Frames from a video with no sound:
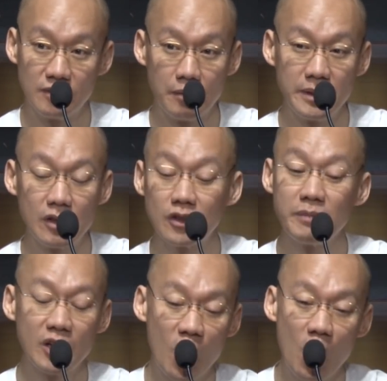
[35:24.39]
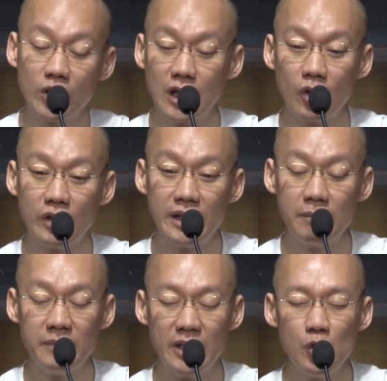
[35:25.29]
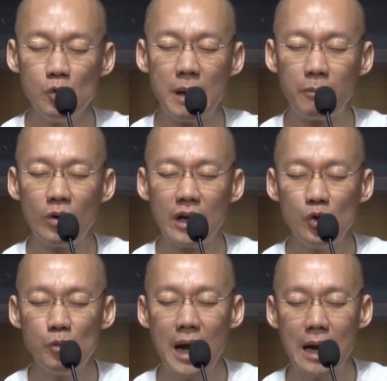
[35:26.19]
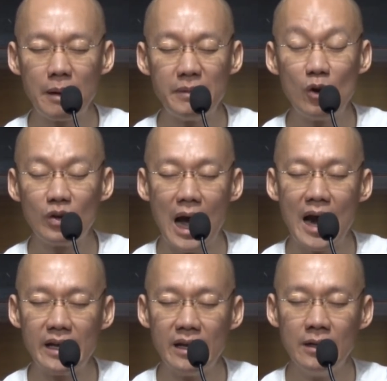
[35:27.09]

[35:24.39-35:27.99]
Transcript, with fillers: นะไม่ใช่ว่าต้องไปง้อคนนั้นคนนี้เหมือนอยู่แบบคนอายุมากแบบเดียวดาย